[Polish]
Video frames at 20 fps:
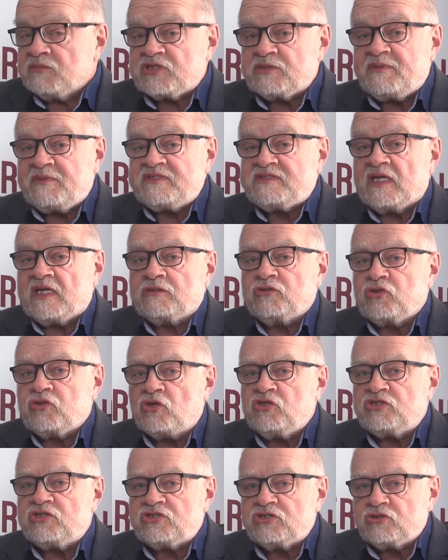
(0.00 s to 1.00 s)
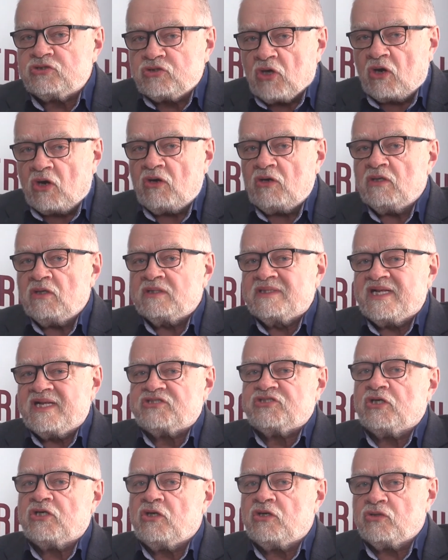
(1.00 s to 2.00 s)
Proszę Państwa, to jest to,
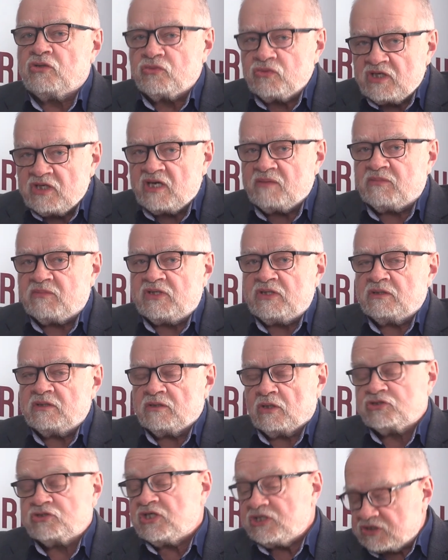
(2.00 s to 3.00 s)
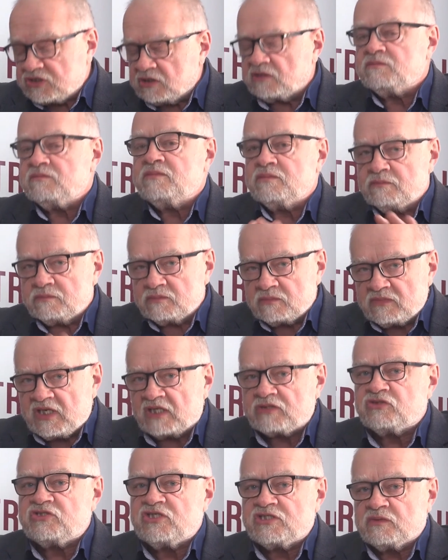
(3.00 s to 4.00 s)
dlaczego chorujemy. Oczywiście
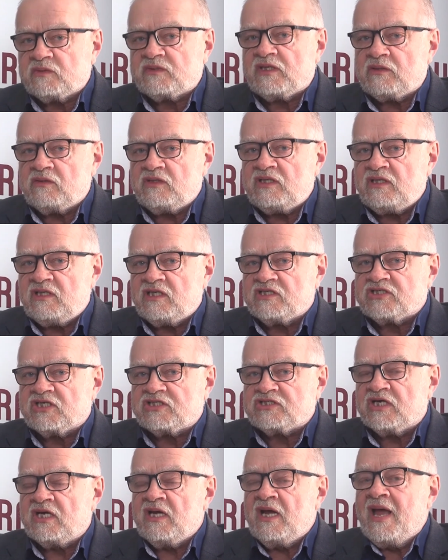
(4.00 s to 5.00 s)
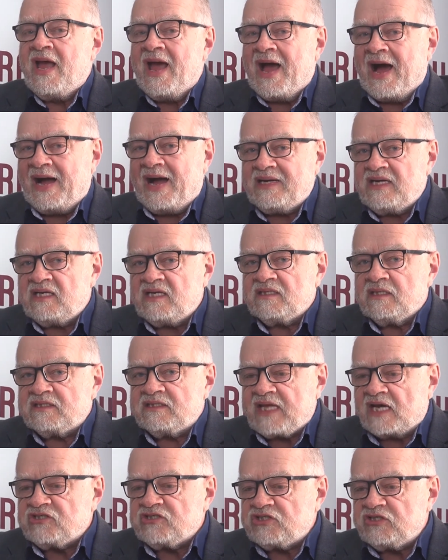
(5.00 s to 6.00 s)
na to się składają inne rzeczy, ale
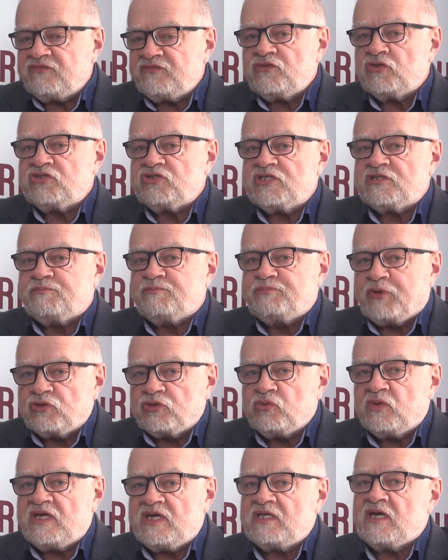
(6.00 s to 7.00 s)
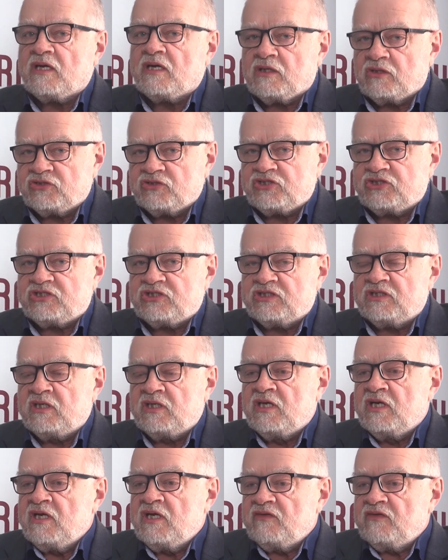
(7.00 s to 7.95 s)
ta żywność jest podłej jakości.